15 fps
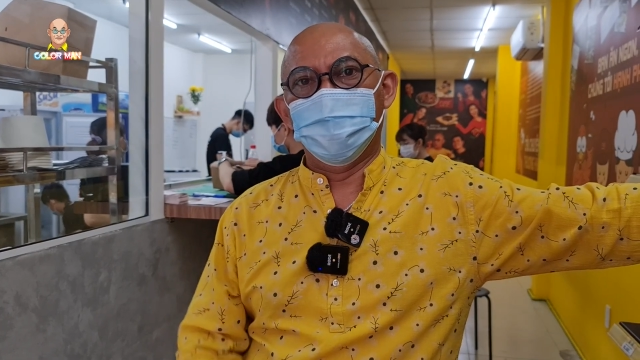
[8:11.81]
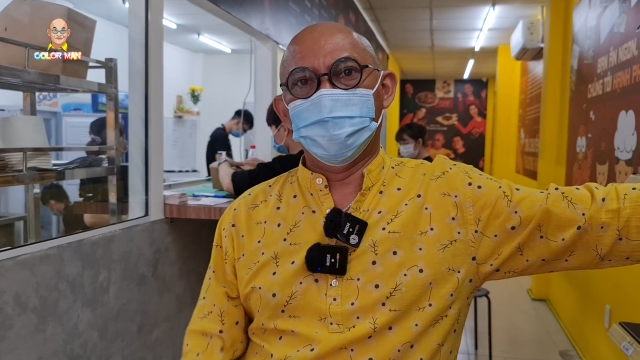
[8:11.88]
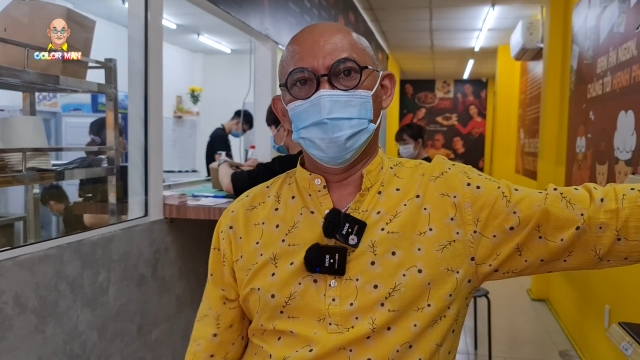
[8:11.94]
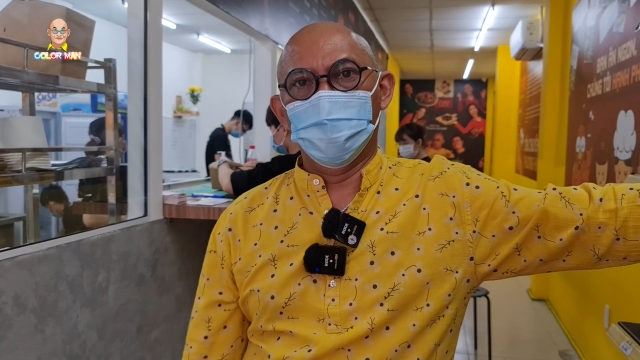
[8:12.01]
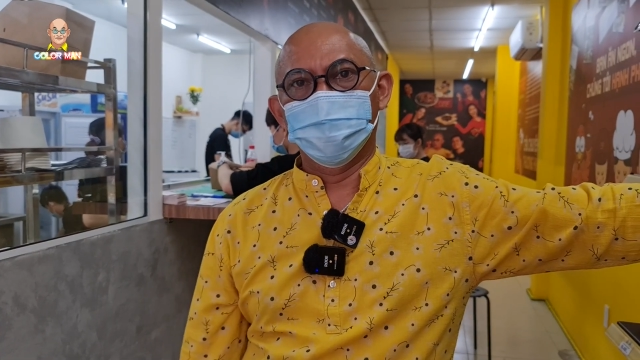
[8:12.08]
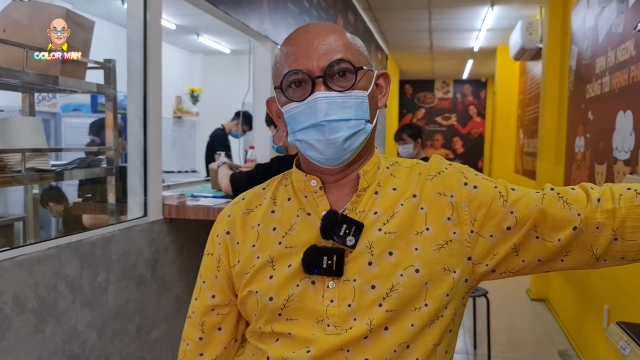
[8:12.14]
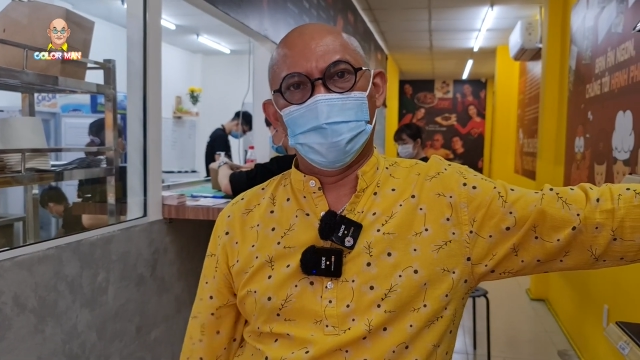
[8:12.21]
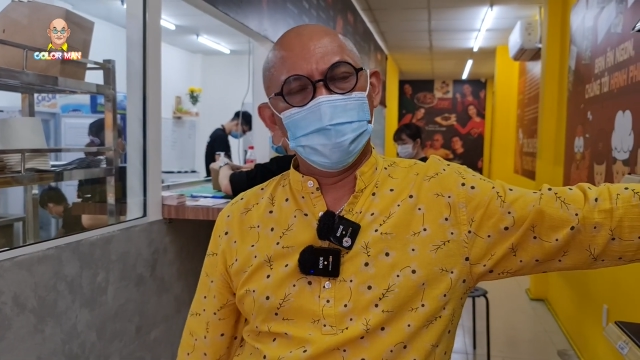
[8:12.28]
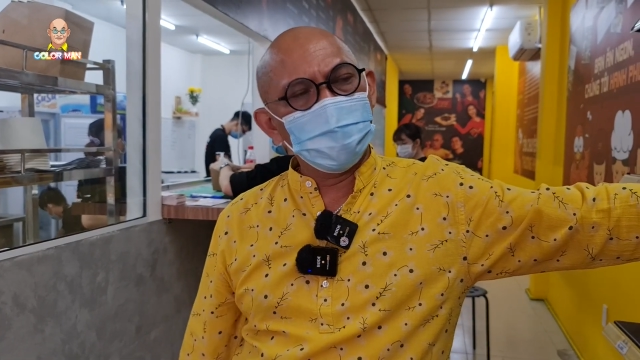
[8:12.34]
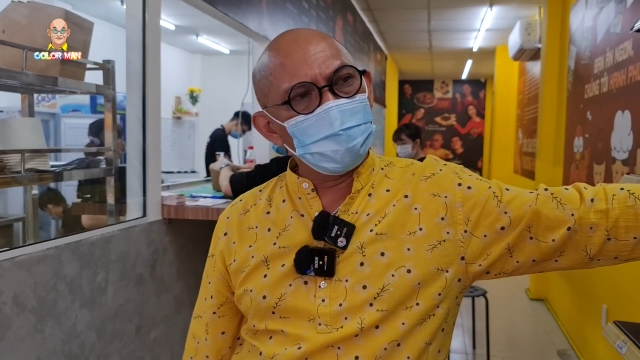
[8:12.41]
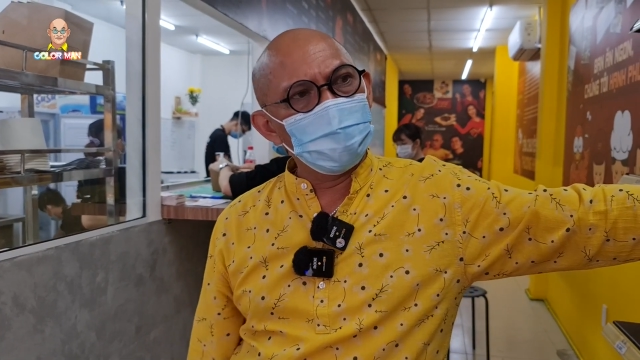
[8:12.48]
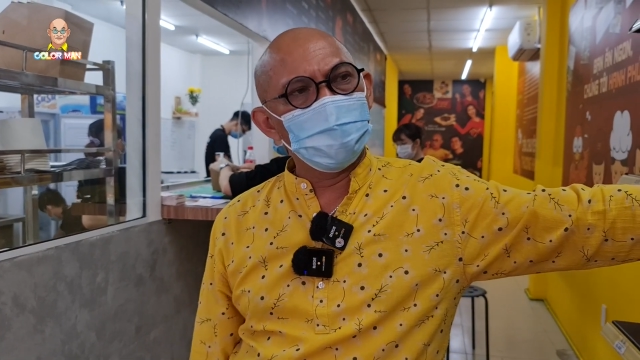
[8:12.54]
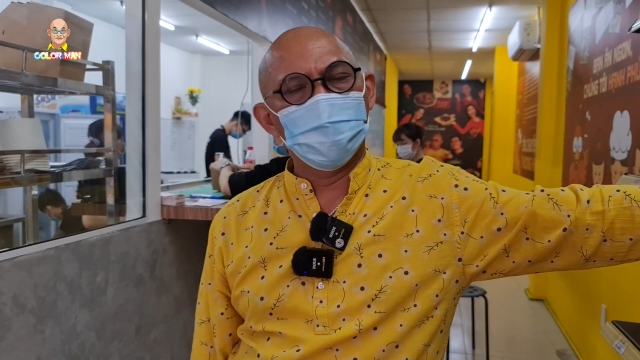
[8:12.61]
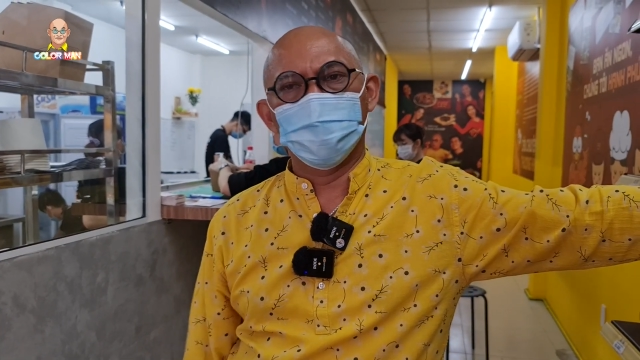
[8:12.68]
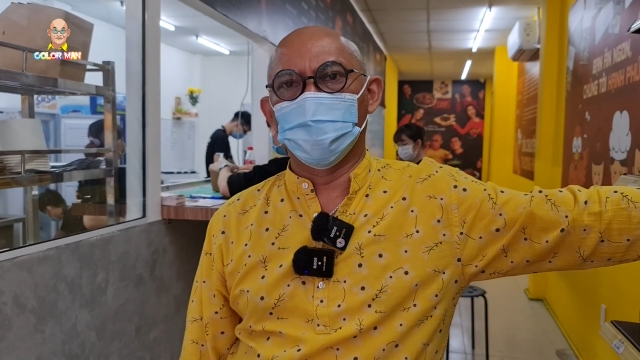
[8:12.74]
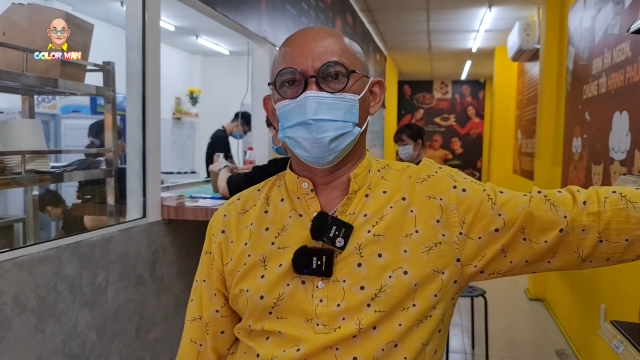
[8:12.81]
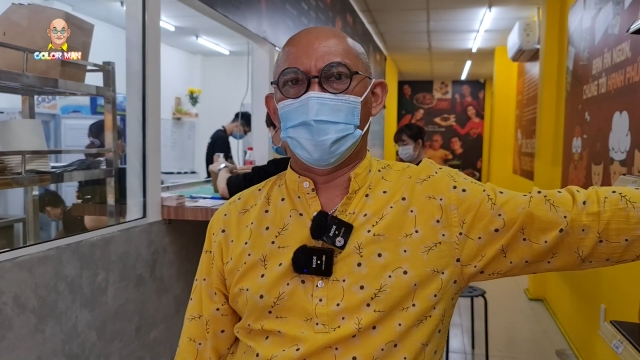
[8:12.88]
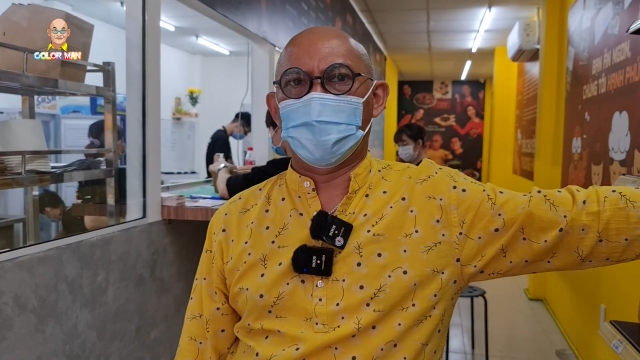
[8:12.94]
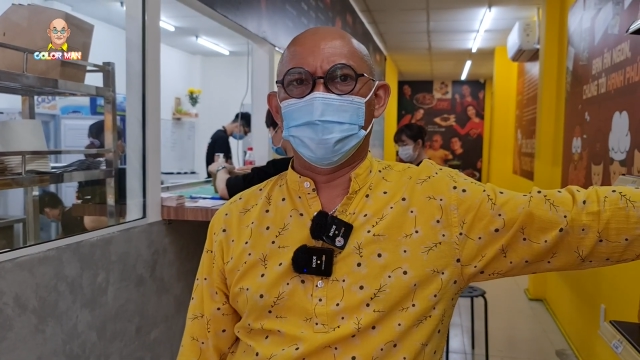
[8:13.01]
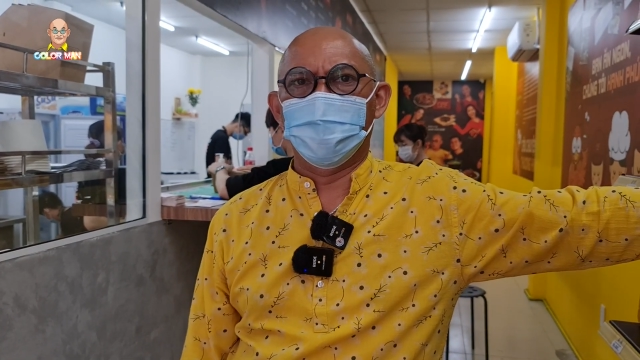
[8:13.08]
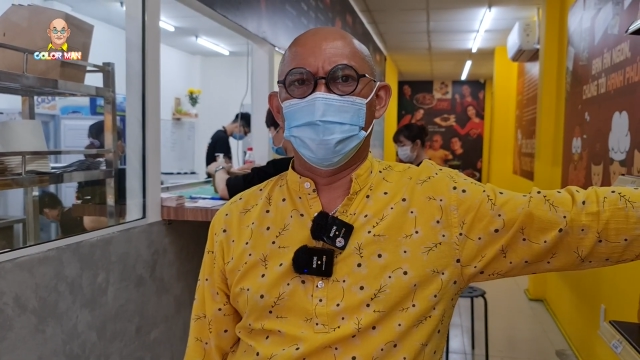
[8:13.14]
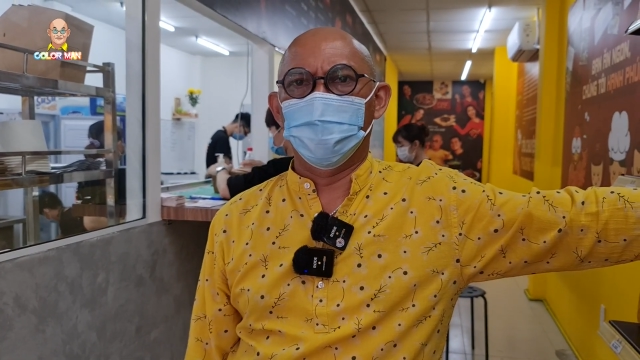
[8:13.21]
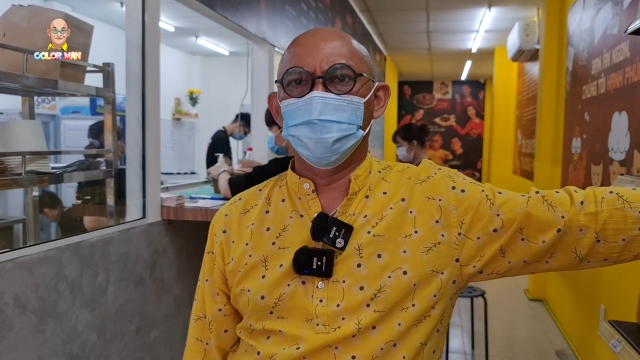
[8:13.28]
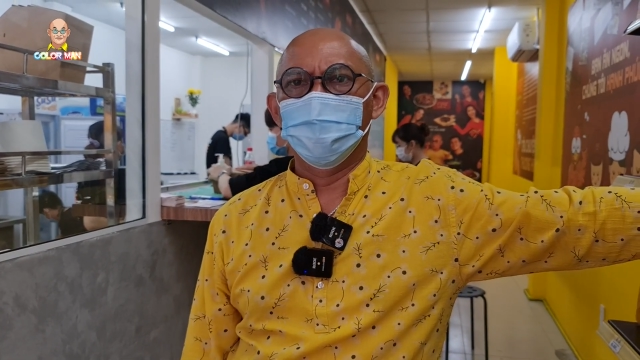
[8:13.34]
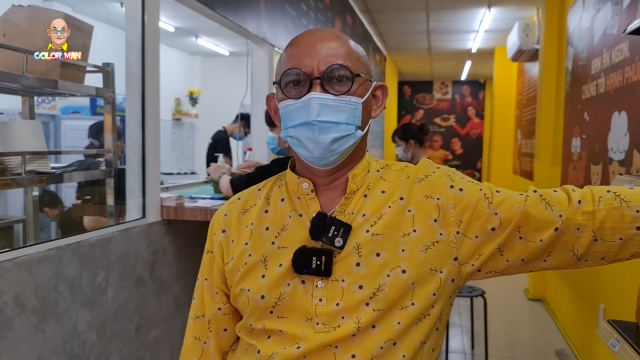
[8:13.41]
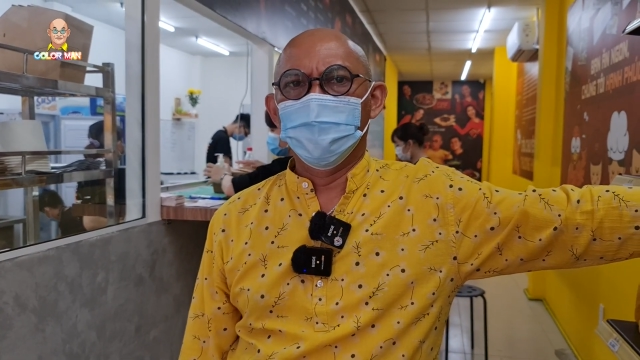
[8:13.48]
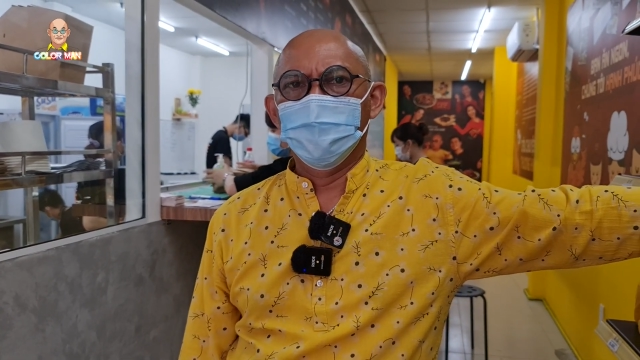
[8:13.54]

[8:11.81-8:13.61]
miền Trung thấy chú cũng ăn nhiều,